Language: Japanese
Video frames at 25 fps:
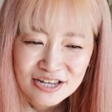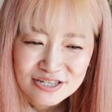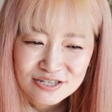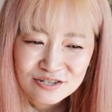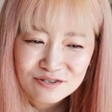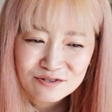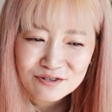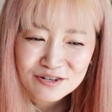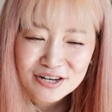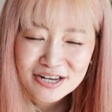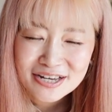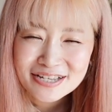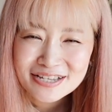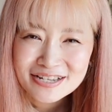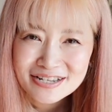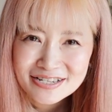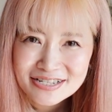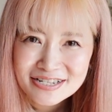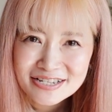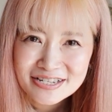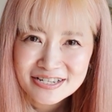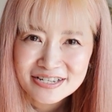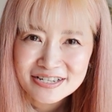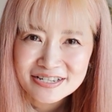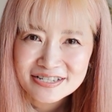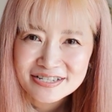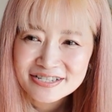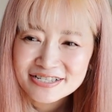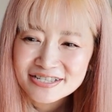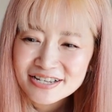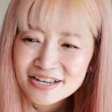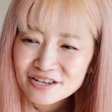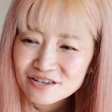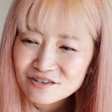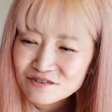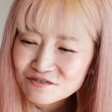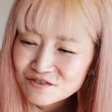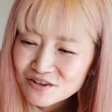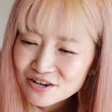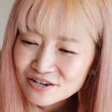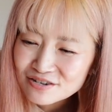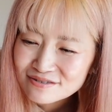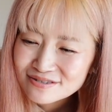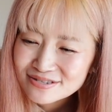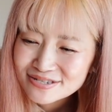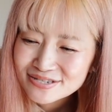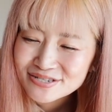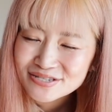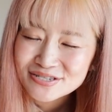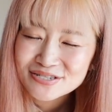その間に
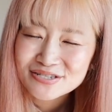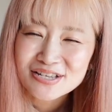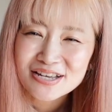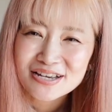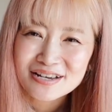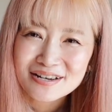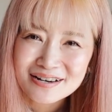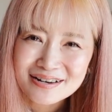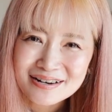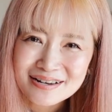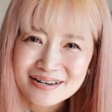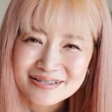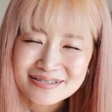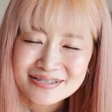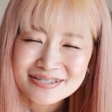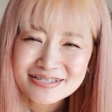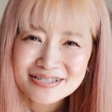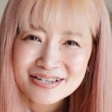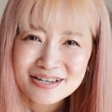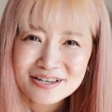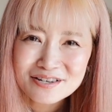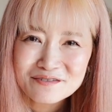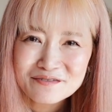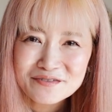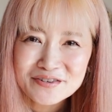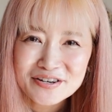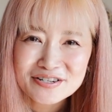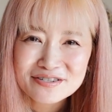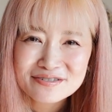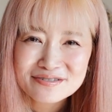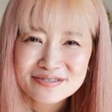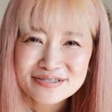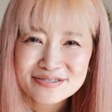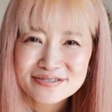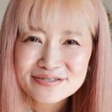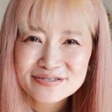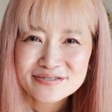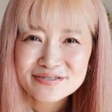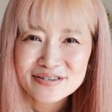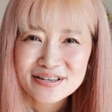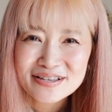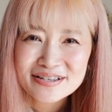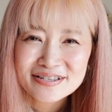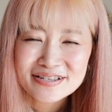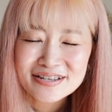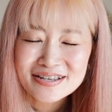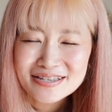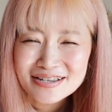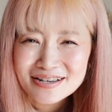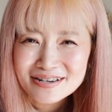2990円から2490円
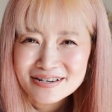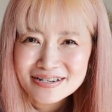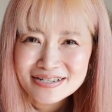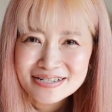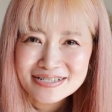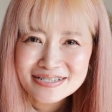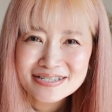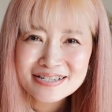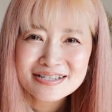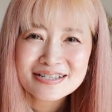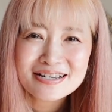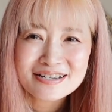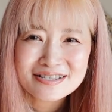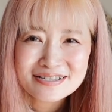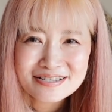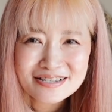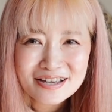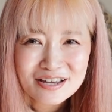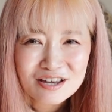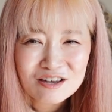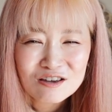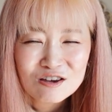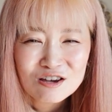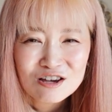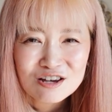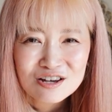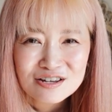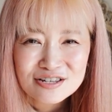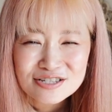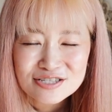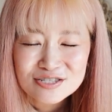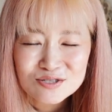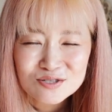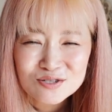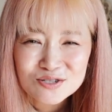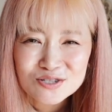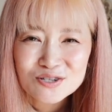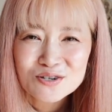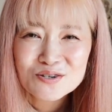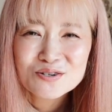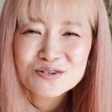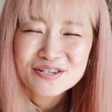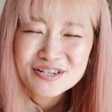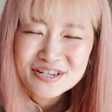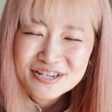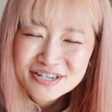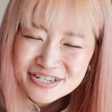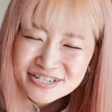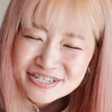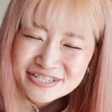に値下がりしてたんで、ちょっと
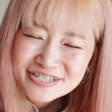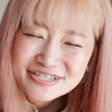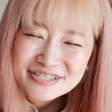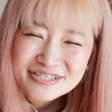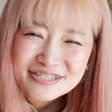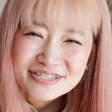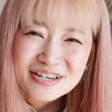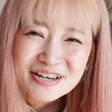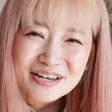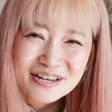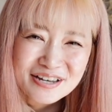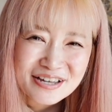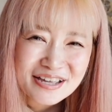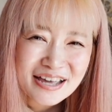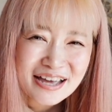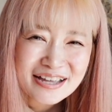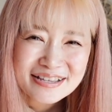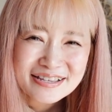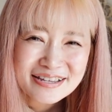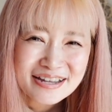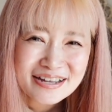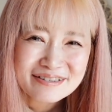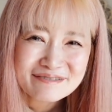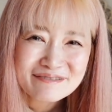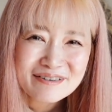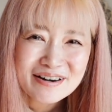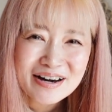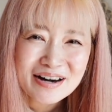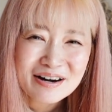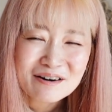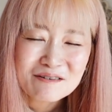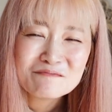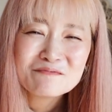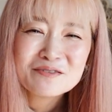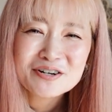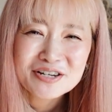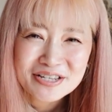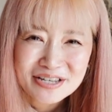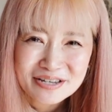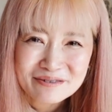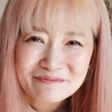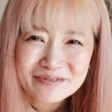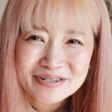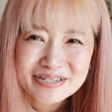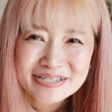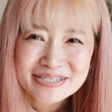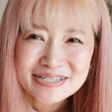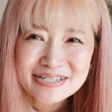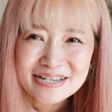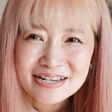ショックやったのは覚えて
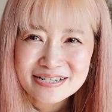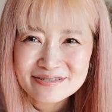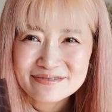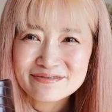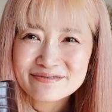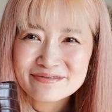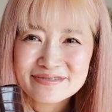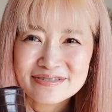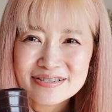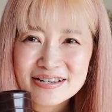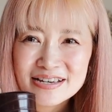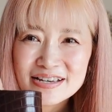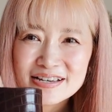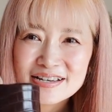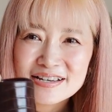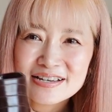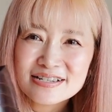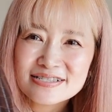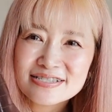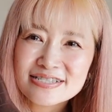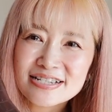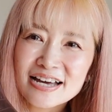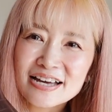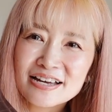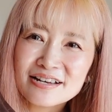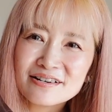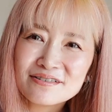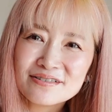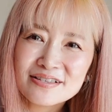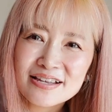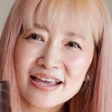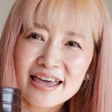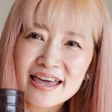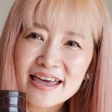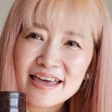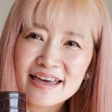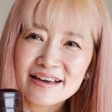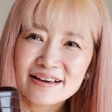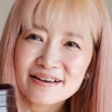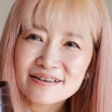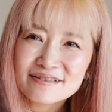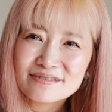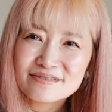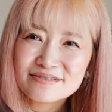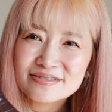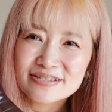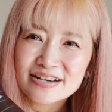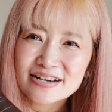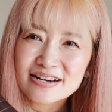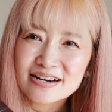ます。茶色ね、
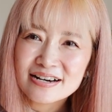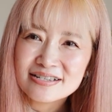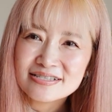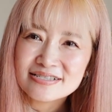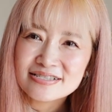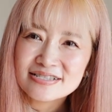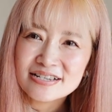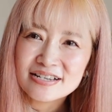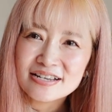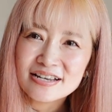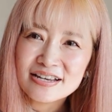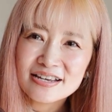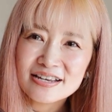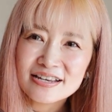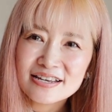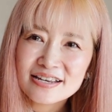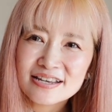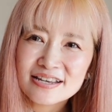こんな感じ